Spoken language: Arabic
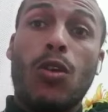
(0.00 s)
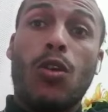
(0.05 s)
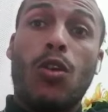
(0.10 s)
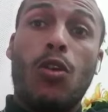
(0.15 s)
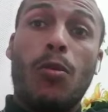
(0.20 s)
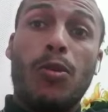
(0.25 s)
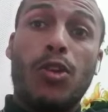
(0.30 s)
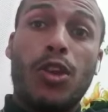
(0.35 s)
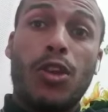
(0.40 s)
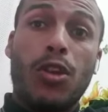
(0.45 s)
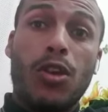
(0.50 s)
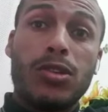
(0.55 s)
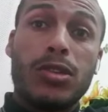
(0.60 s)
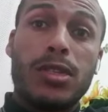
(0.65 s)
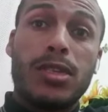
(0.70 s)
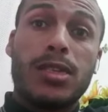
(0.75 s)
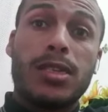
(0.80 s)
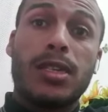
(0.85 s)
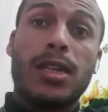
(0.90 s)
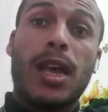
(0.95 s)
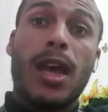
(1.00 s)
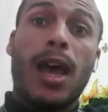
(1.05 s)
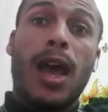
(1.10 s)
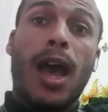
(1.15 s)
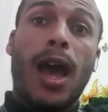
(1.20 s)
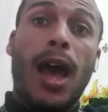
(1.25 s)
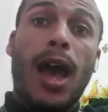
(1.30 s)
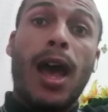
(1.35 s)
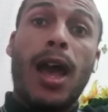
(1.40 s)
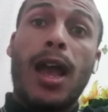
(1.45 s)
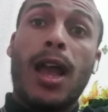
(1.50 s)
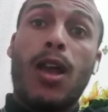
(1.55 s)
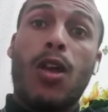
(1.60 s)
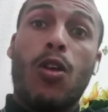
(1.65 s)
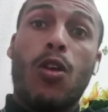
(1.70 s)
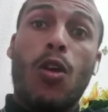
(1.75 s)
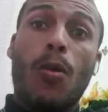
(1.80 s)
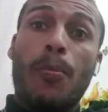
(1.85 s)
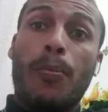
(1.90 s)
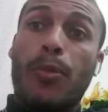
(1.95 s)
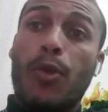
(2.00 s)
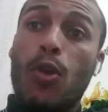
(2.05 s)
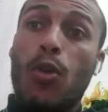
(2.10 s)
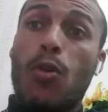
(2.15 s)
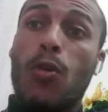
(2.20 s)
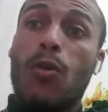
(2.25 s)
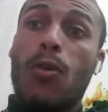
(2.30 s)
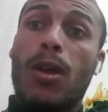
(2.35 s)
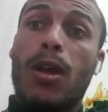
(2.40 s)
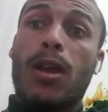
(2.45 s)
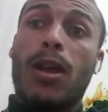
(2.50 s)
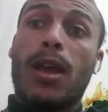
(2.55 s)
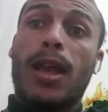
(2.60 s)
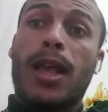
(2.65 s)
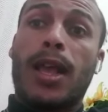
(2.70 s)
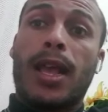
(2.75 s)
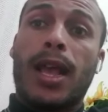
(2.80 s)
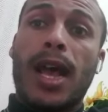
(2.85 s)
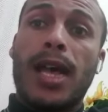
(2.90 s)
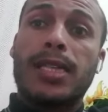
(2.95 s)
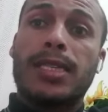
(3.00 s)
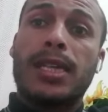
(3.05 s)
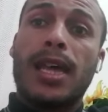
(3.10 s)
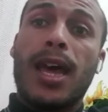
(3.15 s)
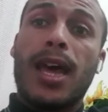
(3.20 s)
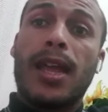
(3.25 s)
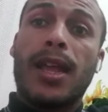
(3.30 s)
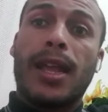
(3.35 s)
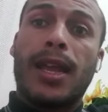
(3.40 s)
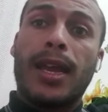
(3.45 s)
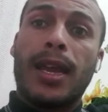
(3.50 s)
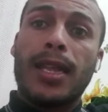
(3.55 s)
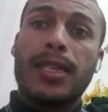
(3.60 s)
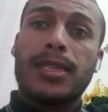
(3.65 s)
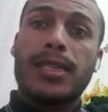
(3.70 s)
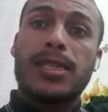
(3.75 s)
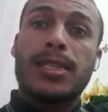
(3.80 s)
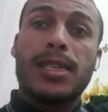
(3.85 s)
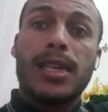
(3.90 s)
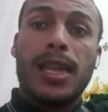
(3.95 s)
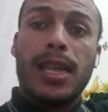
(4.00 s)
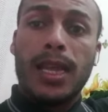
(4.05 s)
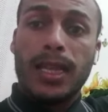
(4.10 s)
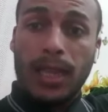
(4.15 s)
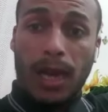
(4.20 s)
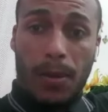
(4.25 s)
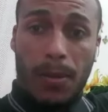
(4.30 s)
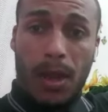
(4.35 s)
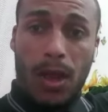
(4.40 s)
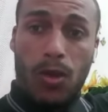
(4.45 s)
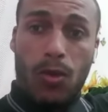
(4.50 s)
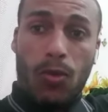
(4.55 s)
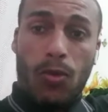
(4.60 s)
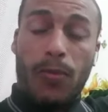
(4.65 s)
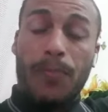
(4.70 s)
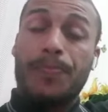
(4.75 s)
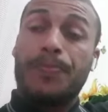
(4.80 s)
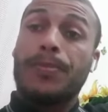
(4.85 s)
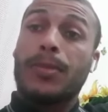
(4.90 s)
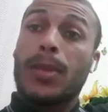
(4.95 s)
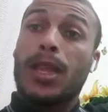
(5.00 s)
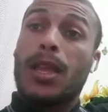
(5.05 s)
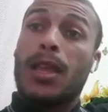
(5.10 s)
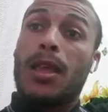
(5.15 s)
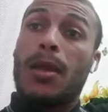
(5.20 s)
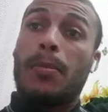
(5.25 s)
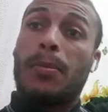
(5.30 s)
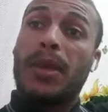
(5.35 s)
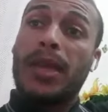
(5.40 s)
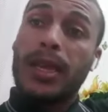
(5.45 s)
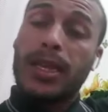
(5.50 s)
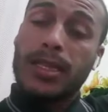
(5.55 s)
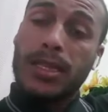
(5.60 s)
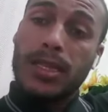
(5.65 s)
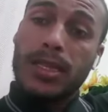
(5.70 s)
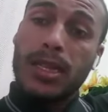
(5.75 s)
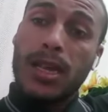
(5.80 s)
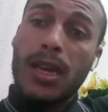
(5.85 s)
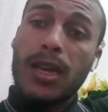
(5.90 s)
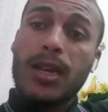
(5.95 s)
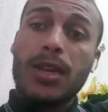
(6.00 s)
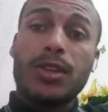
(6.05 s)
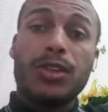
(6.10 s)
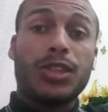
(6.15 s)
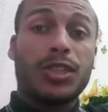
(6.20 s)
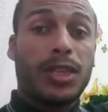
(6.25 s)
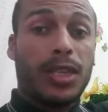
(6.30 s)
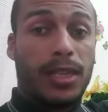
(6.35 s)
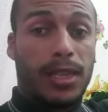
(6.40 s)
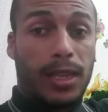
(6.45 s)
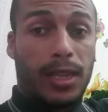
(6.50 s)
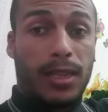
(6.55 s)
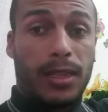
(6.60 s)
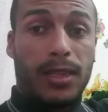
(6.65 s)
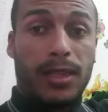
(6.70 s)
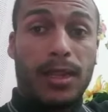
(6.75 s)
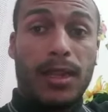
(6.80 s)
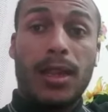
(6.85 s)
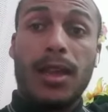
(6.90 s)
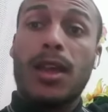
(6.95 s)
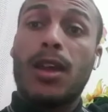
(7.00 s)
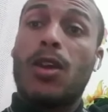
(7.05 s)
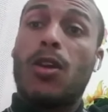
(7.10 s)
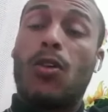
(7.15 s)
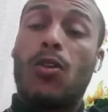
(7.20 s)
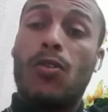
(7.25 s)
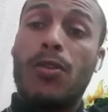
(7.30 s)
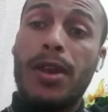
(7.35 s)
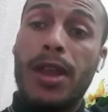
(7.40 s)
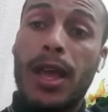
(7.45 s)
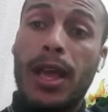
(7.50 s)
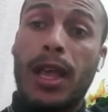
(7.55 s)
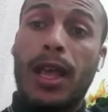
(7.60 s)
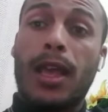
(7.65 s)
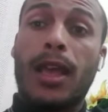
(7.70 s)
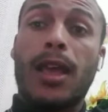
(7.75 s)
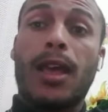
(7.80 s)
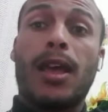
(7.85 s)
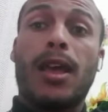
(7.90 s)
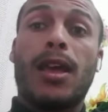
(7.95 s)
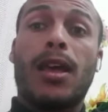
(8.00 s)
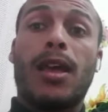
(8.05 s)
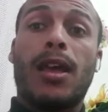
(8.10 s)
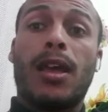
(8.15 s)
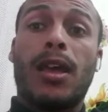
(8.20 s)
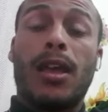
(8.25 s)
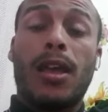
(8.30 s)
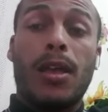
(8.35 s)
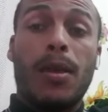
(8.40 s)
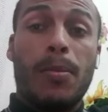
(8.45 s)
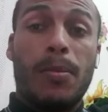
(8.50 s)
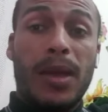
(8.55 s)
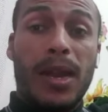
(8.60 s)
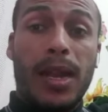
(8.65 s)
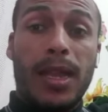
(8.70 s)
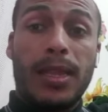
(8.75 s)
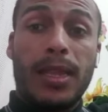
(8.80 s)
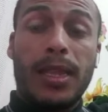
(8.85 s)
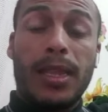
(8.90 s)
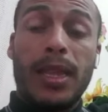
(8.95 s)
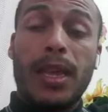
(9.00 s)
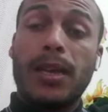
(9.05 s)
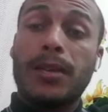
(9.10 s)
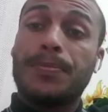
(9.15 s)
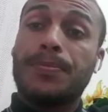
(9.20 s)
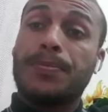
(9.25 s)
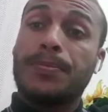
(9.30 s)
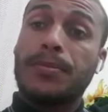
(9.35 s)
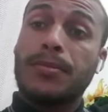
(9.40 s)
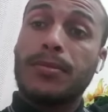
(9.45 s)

comunos a Compion, casa gratis y a trabajo. باختصار شديد هناك بلدية